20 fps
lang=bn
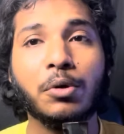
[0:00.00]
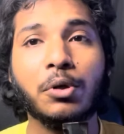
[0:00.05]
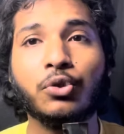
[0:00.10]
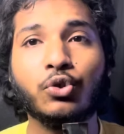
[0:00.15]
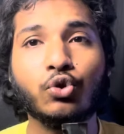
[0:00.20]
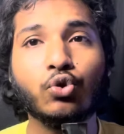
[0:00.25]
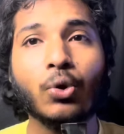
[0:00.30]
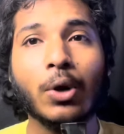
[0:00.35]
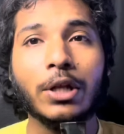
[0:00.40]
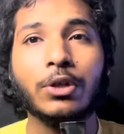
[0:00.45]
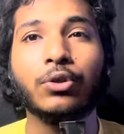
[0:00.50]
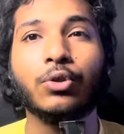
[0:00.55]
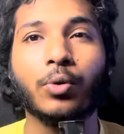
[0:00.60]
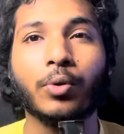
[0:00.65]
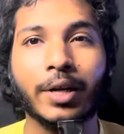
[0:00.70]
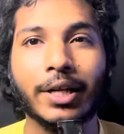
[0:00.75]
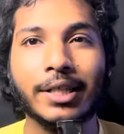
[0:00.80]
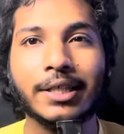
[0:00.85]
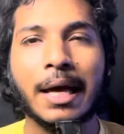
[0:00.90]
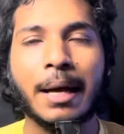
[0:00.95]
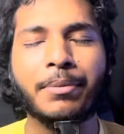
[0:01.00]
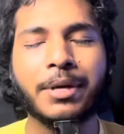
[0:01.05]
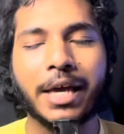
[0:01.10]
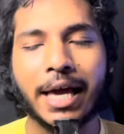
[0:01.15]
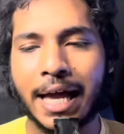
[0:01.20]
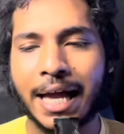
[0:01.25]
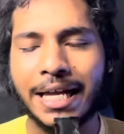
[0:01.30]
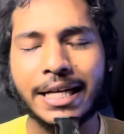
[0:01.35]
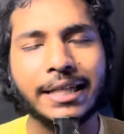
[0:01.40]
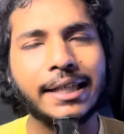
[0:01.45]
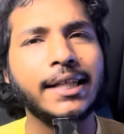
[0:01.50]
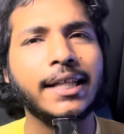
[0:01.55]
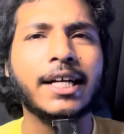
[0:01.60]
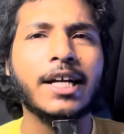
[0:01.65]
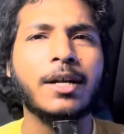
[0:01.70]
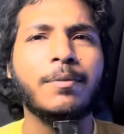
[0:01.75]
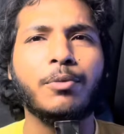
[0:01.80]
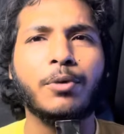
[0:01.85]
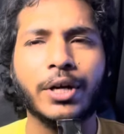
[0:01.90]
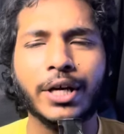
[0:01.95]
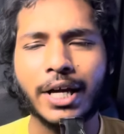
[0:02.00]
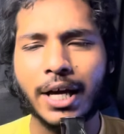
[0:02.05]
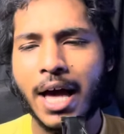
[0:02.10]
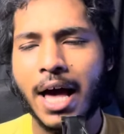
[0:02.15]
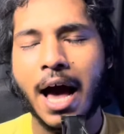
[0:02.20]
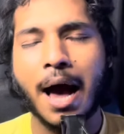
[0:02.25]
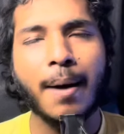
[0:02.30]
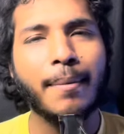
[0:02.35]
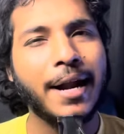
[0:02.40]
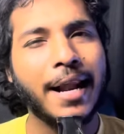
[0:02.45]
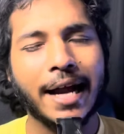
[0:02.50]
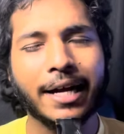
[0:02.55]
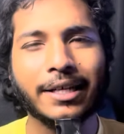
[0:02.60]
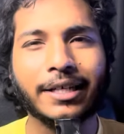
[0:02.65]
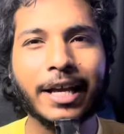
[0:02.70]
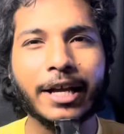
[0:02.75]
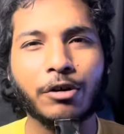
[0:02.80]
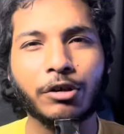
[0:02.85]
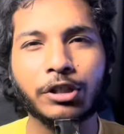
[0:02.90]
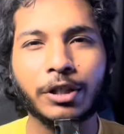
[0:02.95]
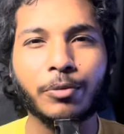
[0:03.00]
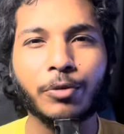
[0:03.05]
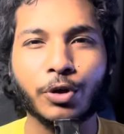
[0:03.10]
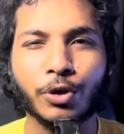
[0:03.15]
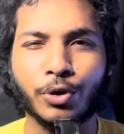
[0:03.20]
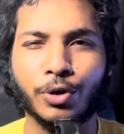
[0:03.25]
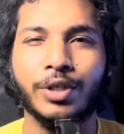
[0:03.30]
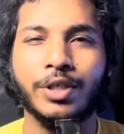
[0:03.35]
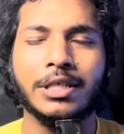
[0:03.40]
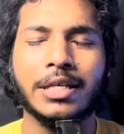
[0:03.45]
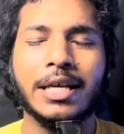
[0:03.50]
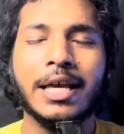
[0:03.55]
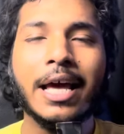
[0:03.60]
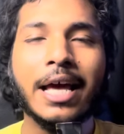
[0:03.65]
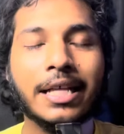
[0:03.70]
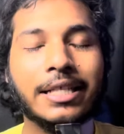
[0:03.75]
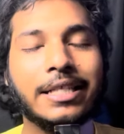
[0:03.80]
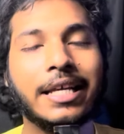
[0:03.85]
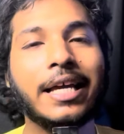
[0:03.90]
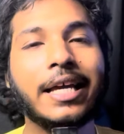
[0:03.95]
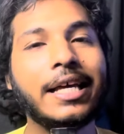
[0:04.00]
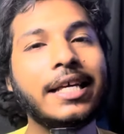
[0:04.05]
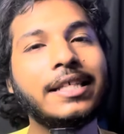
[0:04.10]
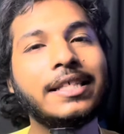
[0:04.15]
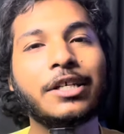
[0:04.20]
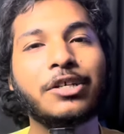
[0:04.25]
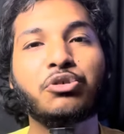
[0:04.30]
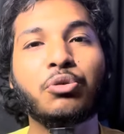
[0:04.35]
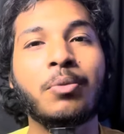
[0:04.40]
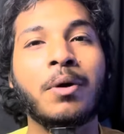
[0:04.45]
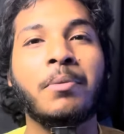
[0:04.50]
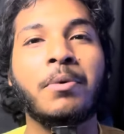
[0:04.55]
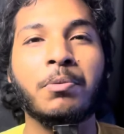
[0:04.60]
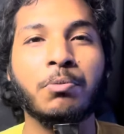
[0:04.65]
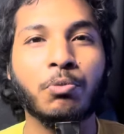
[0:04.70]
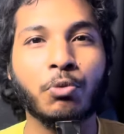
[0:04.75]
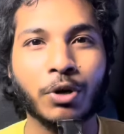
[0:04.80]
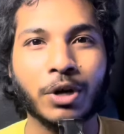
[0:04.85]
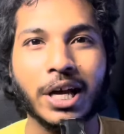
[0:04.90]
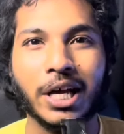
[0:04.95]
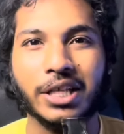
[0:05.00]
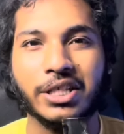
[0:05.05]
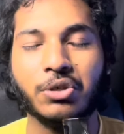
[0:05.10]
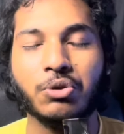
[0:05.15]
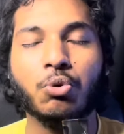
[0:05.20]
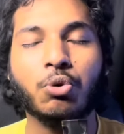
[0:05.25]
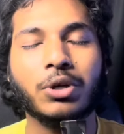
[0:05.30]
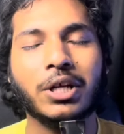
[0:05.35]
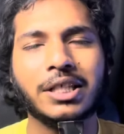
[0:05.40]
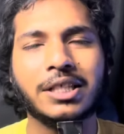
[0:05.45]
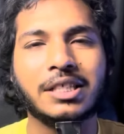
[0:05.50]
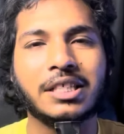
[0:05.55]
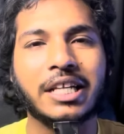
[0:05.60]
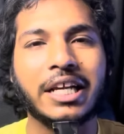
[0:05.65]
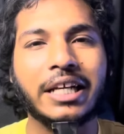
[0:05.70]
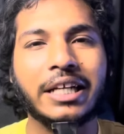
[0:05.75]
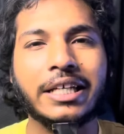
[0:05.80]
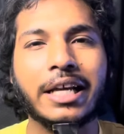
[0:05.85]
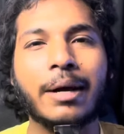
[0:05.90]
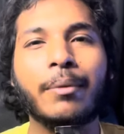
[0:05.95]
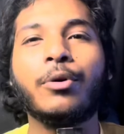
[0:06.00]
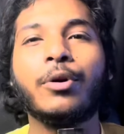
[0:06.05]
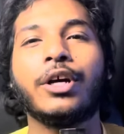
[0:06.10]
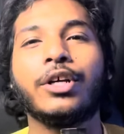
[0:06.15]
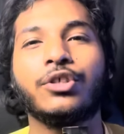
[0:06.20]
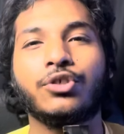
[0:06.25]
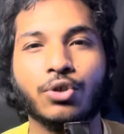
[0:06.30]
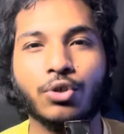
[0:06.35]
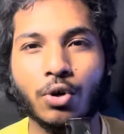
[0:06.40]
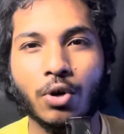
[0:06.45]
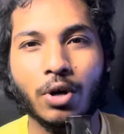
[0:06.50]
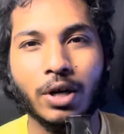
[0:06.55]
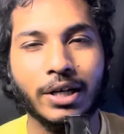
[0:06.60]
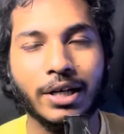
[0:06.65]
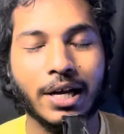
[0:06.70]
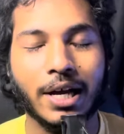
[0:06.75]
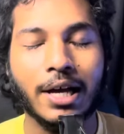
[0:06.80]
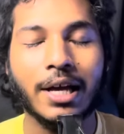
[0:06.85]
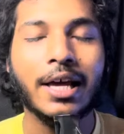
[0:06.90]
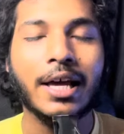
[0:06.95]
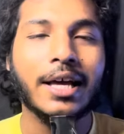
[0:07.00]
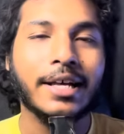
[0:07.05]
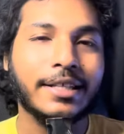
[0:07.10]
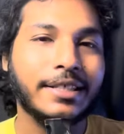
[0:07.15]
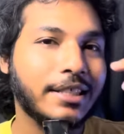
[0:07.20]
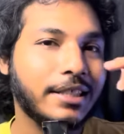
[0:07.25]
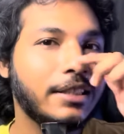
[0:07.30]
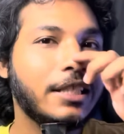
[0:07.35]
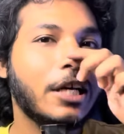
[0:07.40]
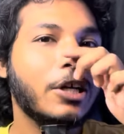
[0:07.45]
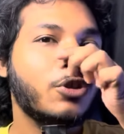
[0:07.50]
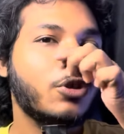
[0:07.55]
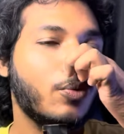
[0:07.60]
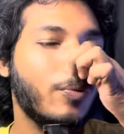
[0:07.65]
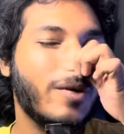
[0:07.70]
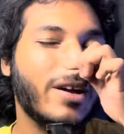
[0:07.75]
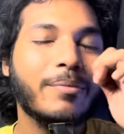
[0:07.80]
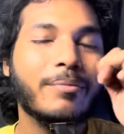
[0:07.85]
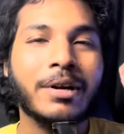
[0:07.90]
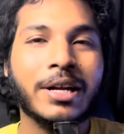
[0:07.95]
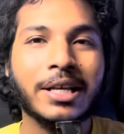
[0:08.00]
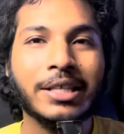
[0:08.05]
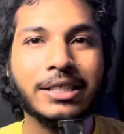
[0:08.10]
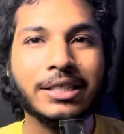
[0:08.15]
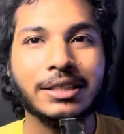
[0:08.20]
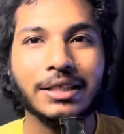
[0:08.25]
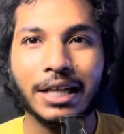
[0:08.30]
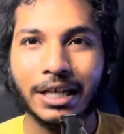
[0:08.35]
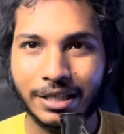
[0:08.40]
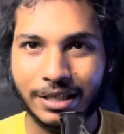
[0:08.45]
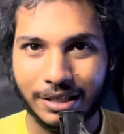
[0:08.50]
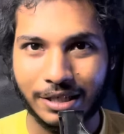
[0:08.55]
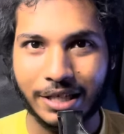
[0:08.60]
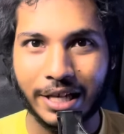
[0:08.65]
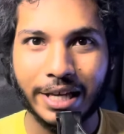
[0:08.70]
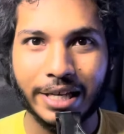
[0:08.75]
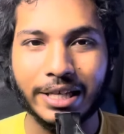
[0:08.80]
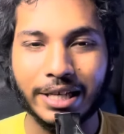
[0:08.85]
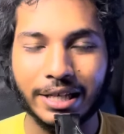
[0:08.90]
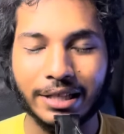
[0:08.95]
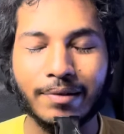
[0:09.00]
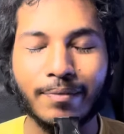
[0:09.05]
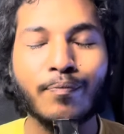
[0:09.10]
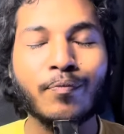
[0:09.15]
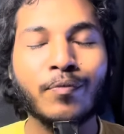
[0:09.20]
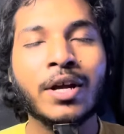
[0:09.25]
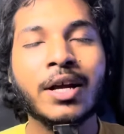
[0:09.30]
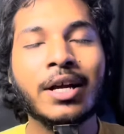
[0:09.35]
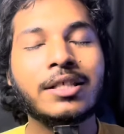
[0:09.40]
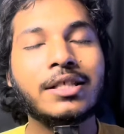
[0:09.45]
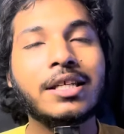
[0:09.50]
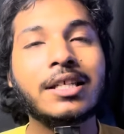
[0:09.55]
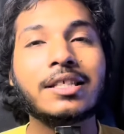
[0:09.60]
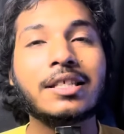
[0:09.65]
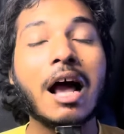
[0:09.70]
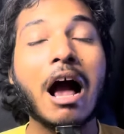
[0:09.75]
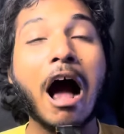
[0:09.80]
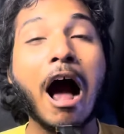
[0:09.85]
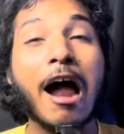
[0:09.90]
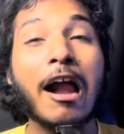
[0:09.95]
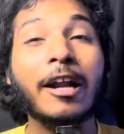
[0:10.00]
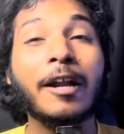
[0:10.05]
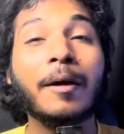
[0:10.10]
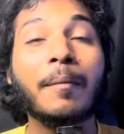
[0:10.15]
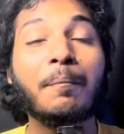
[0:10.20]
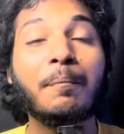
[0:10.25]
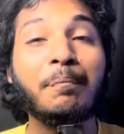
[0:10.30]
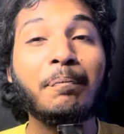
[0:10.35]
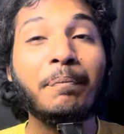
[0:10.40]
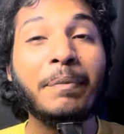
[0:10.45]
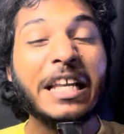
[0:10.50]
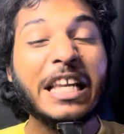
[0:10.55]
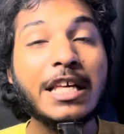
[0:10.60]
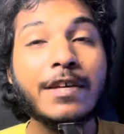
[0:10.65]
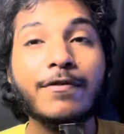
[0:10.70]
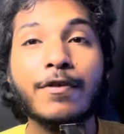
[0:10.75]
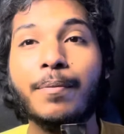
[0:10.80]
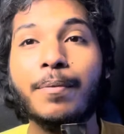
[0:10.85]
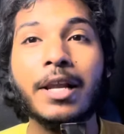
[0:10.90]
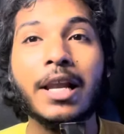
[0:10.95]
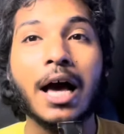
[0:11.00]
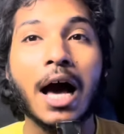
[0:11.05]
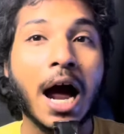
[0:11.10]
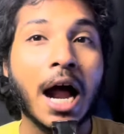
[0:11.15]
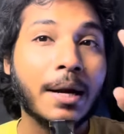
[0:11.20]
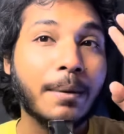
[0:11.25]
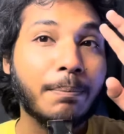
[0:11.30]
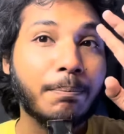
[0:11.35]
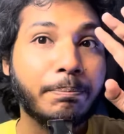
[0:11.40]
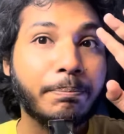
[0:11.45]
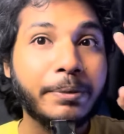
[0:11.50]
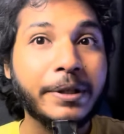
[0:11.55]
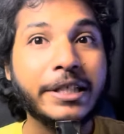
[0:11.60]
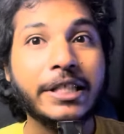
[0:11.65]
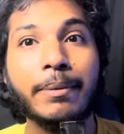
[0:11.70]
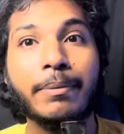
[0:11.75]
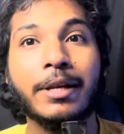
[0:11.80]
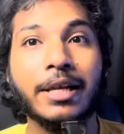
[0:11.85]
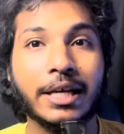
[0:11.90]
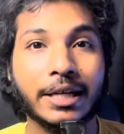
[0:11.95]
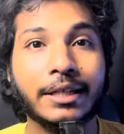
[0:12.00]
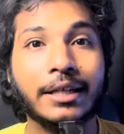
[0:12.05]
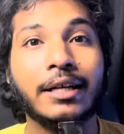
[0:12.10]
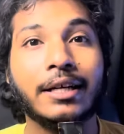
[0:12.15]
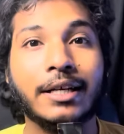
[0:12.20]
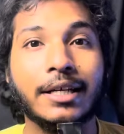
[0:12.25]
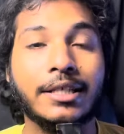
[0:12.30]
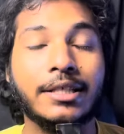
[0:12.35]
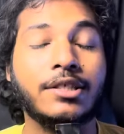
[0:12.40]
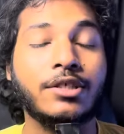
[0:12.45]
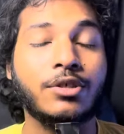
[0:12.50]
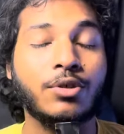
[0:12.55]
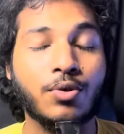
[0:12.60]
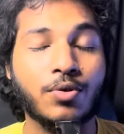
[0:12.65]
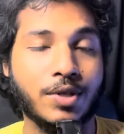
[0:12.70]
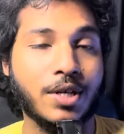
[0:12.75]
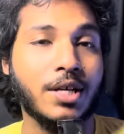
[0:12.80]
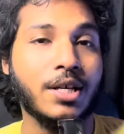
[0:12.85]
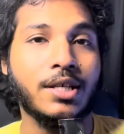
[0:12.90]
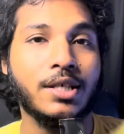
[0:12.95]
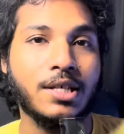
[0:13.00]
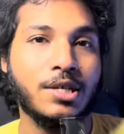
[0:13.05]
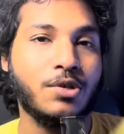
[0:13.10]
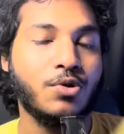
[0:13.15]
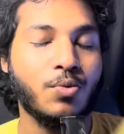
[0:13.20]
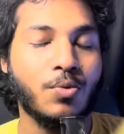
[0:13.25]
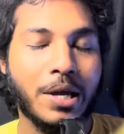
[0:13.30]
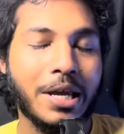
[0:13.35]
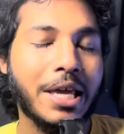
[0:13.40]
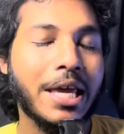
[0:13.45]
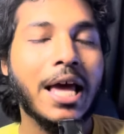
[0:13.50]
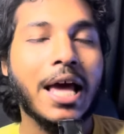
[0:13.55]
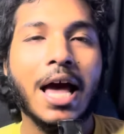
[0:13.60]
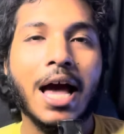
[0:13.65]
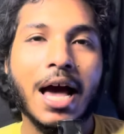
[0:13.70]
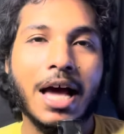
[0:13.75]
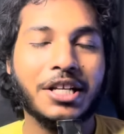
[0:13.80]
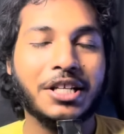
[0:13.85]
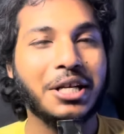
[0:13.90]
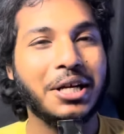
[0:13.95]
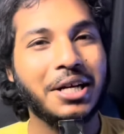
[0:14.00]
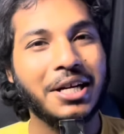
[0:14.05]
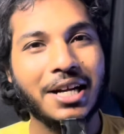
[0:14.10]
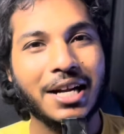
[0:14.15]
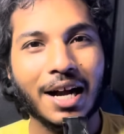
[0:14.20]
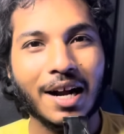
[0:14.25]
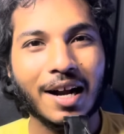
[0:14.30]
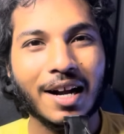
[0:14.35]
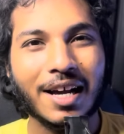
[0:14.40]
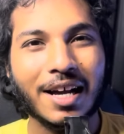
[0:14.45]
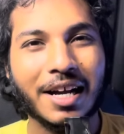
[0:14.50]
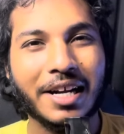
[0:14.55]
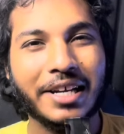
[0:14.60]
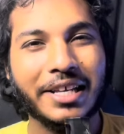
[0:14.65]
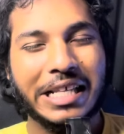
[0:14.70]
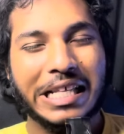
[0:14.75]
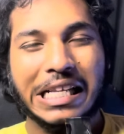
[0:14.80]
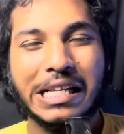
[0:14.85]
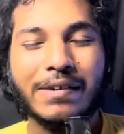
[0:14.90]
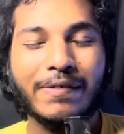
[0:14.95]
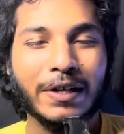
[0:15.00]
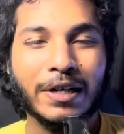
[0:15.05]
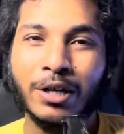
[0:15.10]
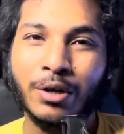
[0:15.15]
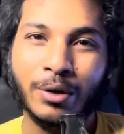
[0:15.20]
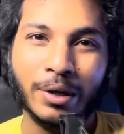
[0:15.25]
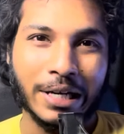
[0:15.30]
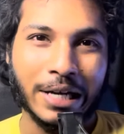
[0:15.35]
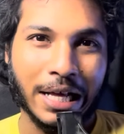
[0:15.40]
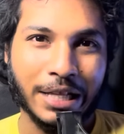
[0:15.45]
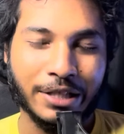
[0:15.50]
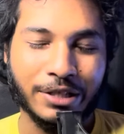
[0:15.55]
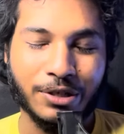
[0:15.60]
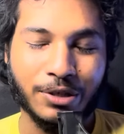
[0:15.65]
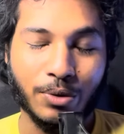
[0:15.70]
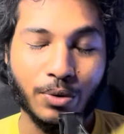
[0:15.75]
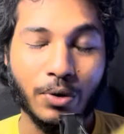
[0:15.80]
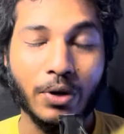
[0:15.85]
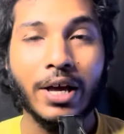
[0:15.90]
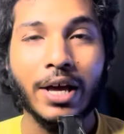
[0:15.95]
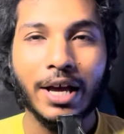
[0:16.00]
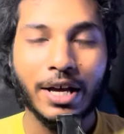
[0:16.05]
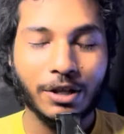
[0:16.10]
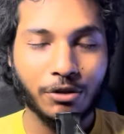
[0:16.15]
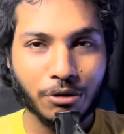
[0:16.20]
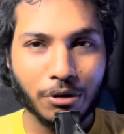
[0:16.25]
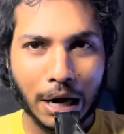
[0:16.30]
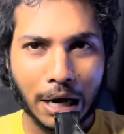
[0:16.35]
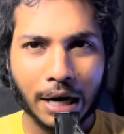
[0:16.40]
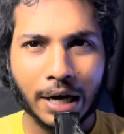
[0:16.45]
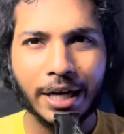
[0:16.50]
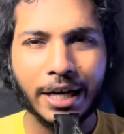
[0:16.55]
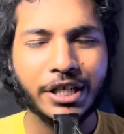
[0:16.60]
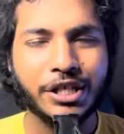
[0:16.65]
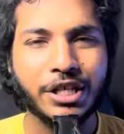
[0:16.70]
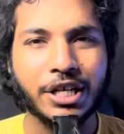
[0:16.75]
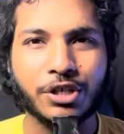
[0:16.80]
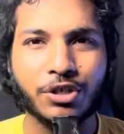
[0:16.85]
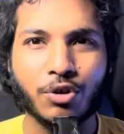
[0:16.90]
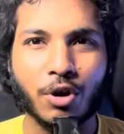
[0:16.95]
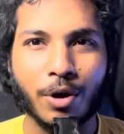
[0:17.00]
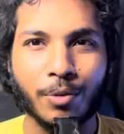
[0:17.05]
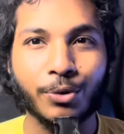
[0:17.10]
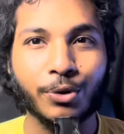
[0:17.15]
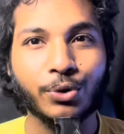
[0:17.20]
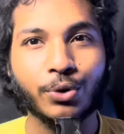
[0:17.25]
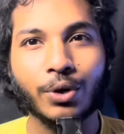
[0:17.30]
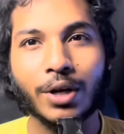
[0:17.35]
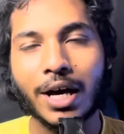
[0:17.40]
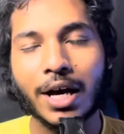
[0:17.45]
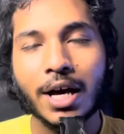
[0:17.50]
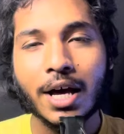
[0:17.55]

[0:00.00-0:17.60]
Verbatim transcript: চূড়ান্ত ক্রেজ আমি এইটা দেখার পরে আমার একটাই কথা মনে হয়েছে চেঙ্গিজের সময় আমার মনে আছে গোটা স্টেডিয়াম হয়ে গেছিলো হলটা জিদ্দার সময় মানে জিদ্দার সেই ইয়েতে জাস্ট আনবিলিভেবল আনবিটেবল একটা ক্রেজ ছিল চেঙ্গিজের সময় আর সেখানে রাগাটা গানে কী লেভেলে লোকে নাচছিল কিন্তু রাগাটাই শেষ নয় বন্ধুরা